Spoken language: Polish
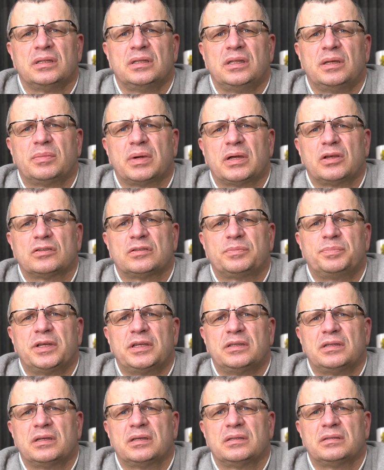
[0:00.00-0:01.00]
nie mając
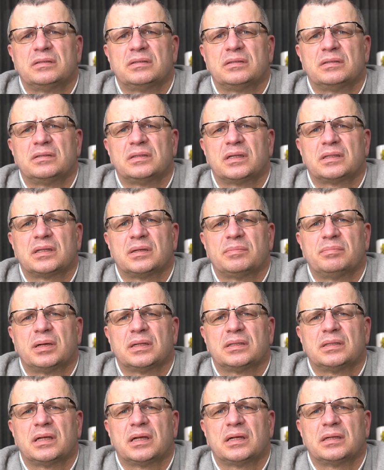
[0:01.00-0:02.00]
pieniędzy na te
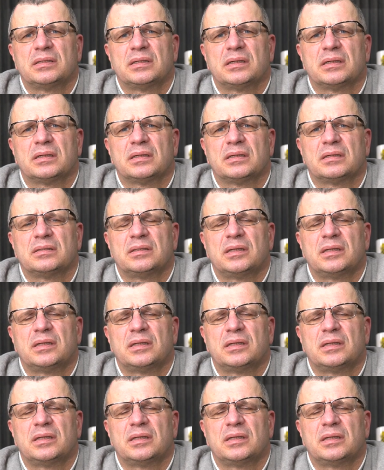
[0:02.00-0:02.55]
badania,